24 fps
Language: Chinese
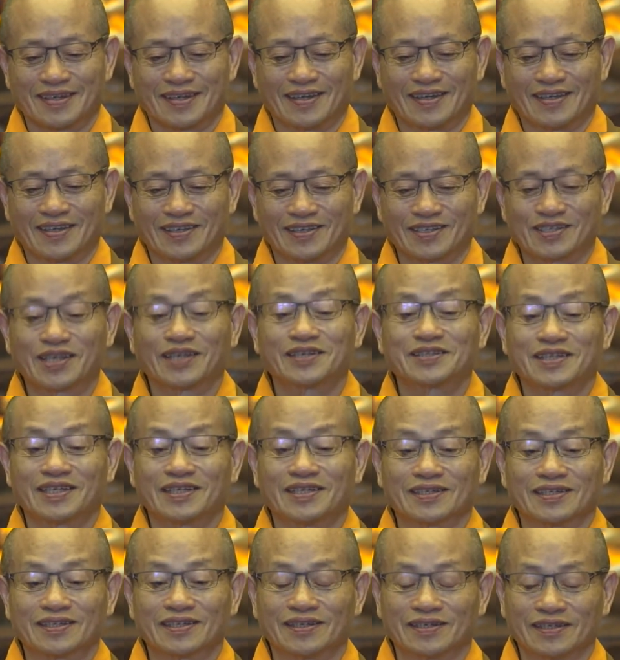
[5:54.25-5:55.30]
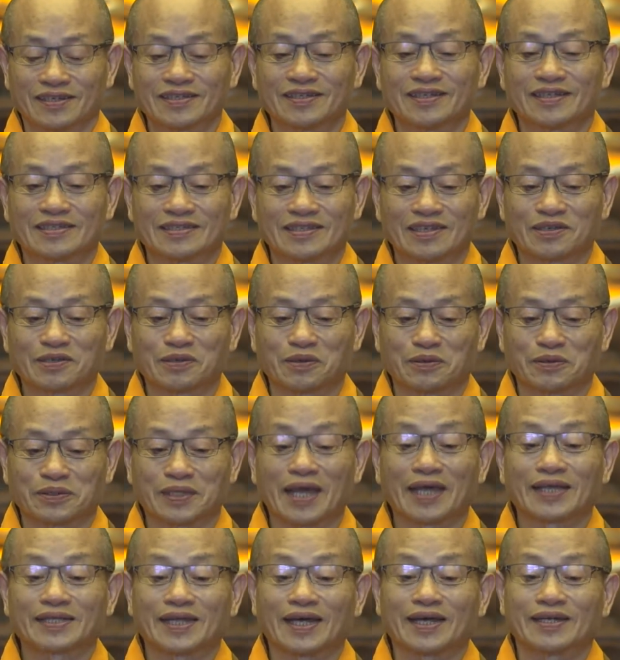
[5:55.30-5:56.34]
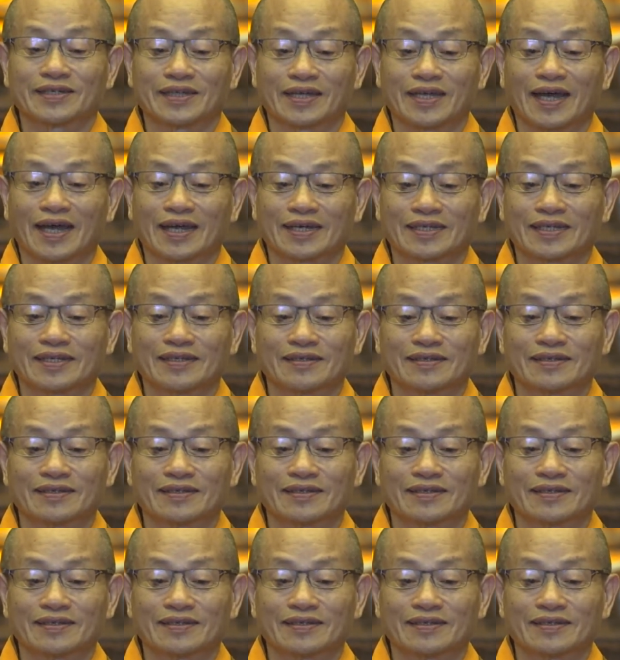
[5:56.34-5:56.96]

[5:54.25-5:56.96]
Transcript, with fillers: 呃，身体可能已经有太大的压力，